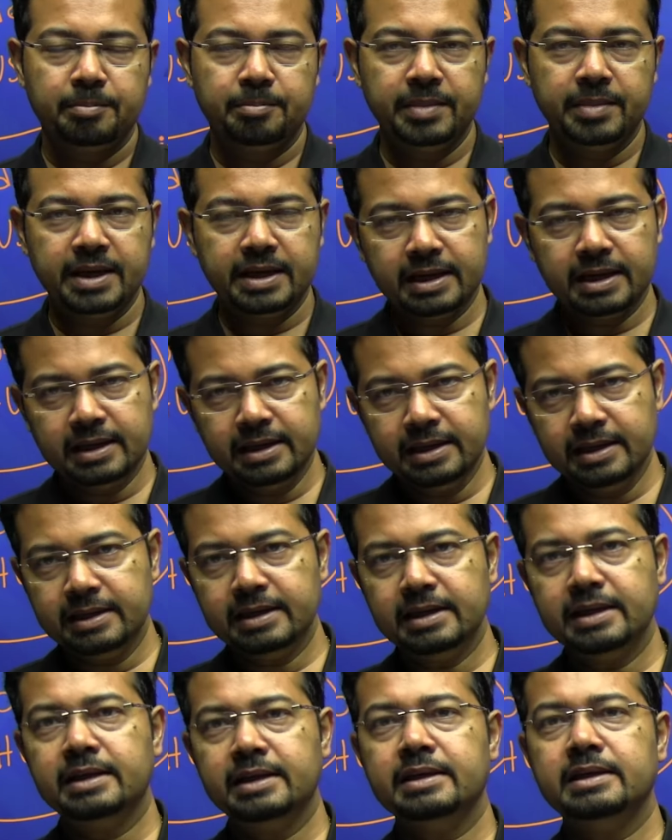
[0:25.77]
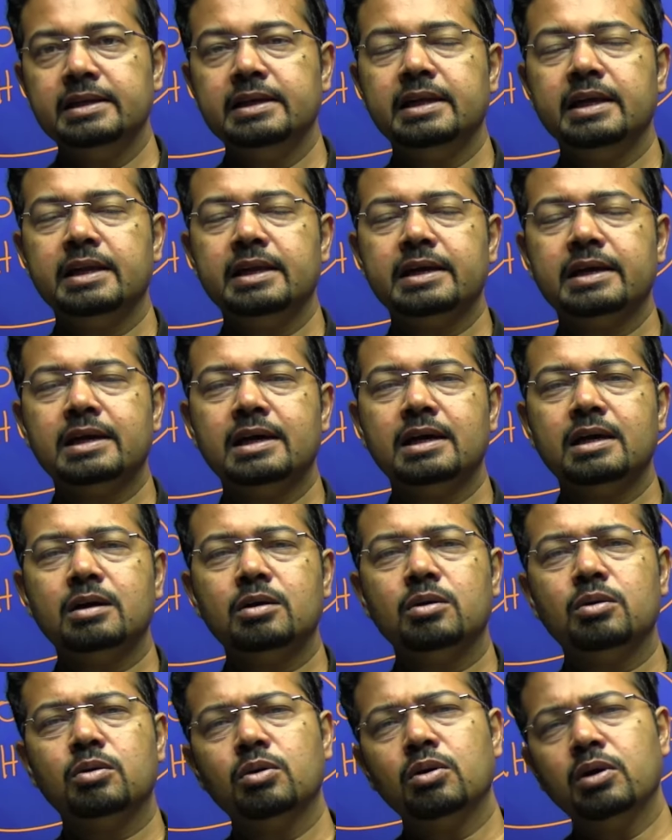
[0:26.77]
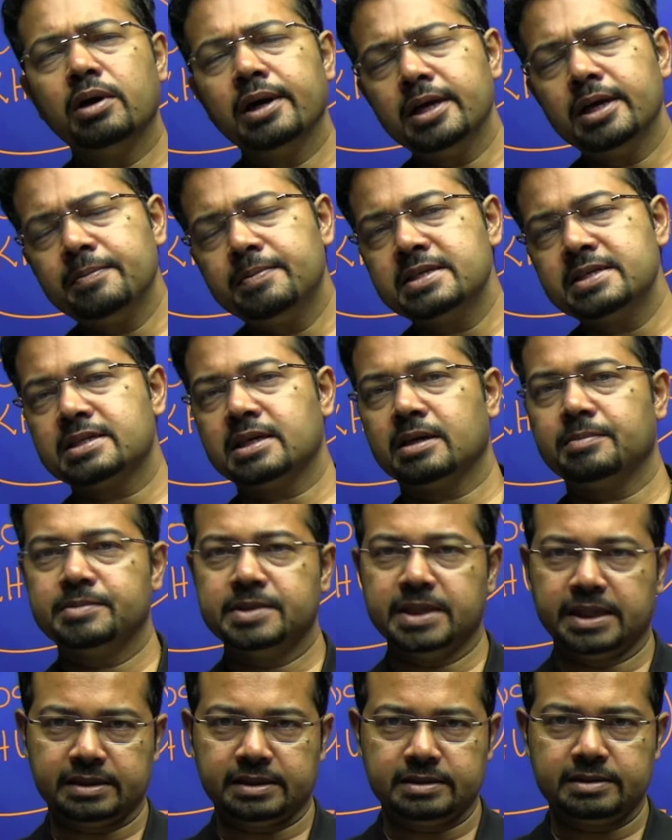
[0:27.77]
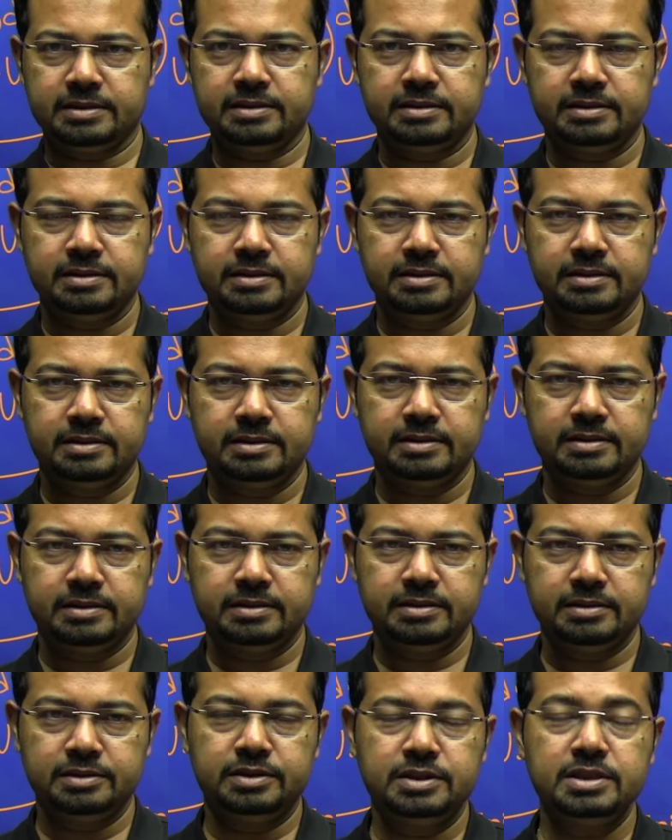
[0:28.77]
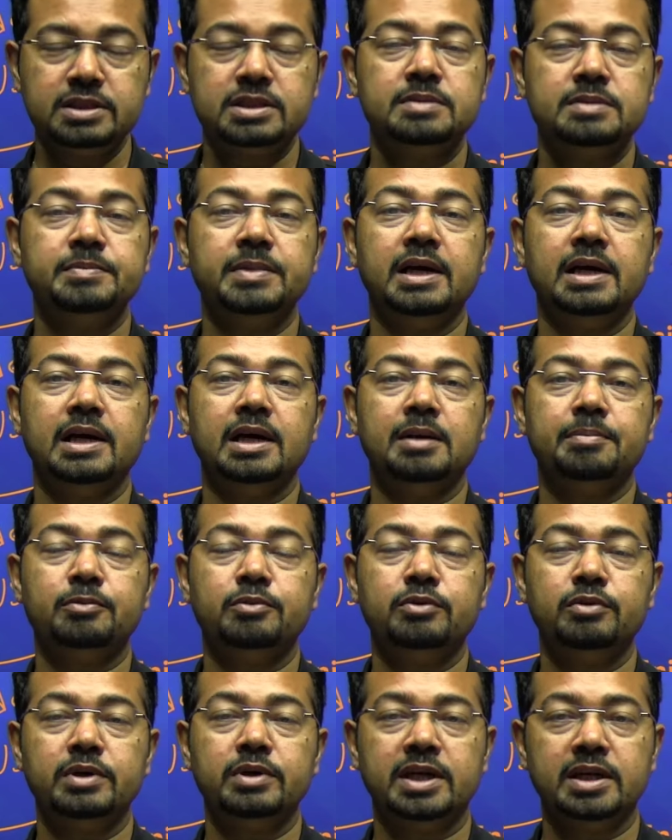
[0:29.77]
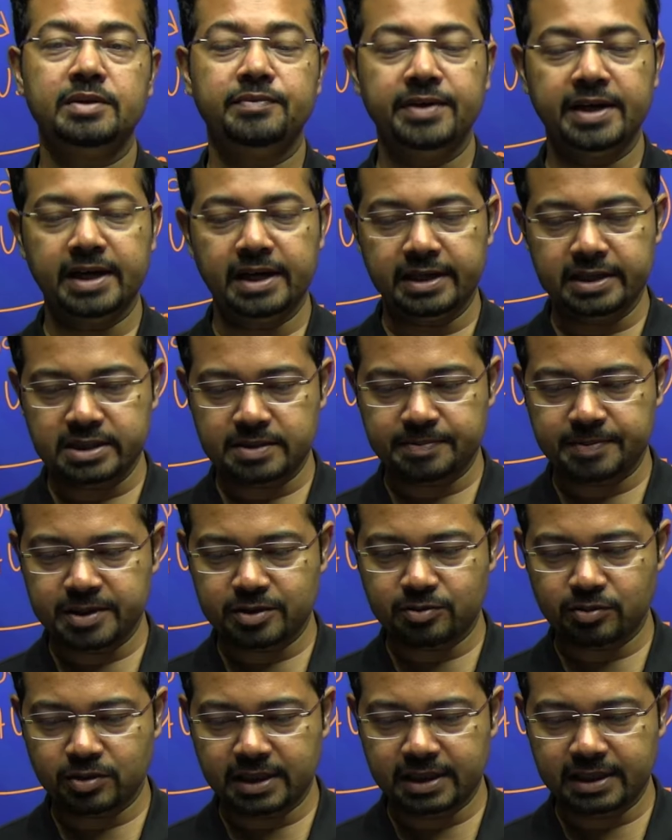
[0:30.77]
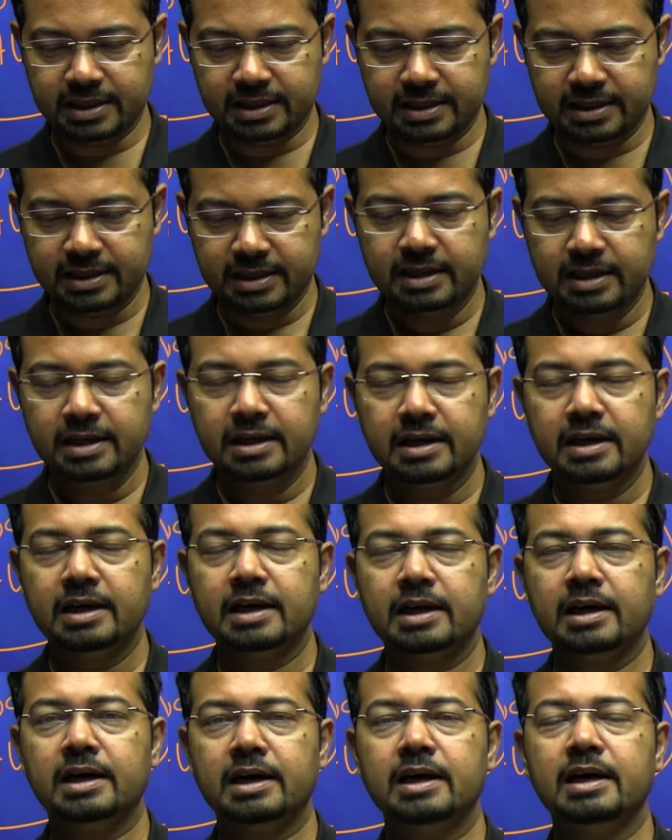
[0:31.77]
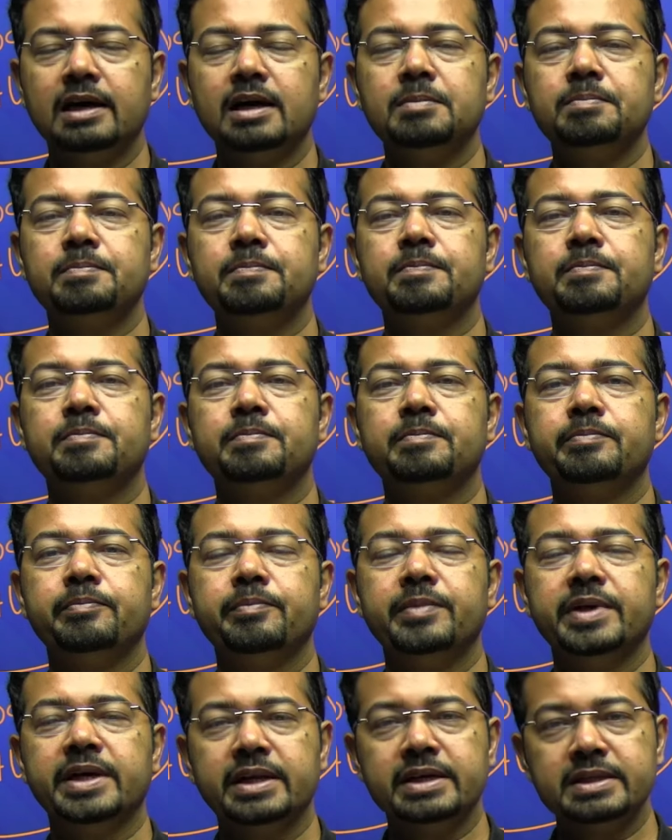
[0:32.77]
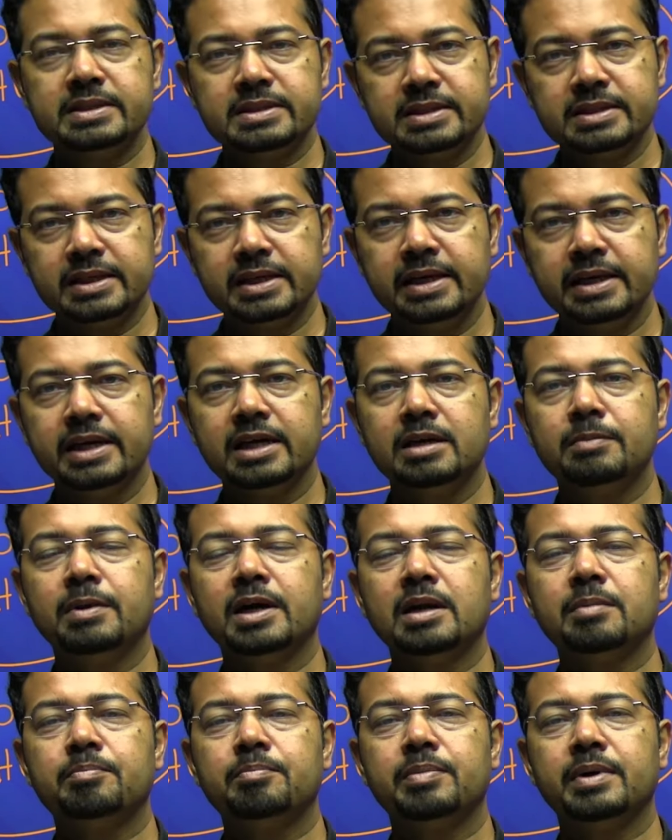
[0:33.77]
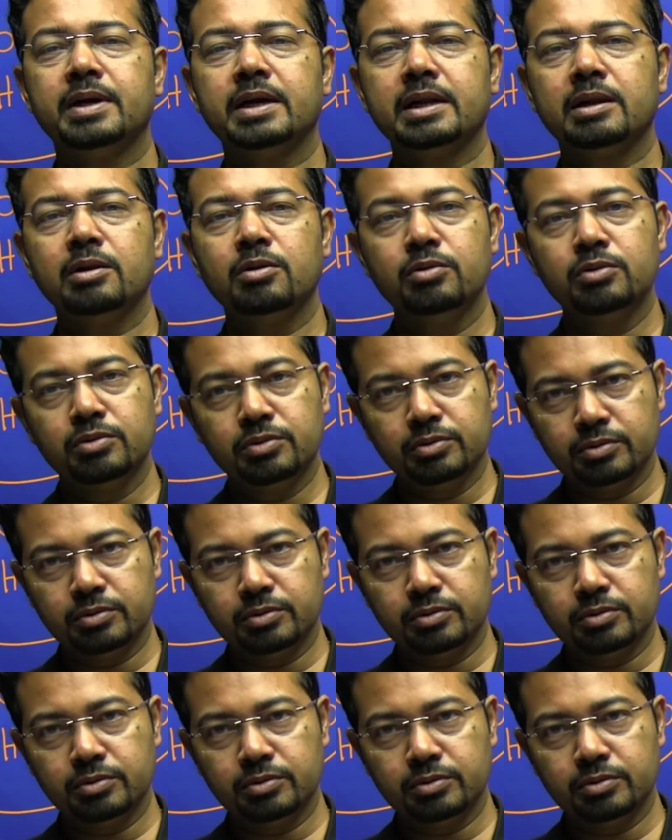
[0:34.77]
मैकेनिकल इंजीनियरिंग का कोई भी सब्जेक्ट जिसमें आपको डिफ़िकल्टीज फेस होता है आप मेरे से एक बार पढ़ लो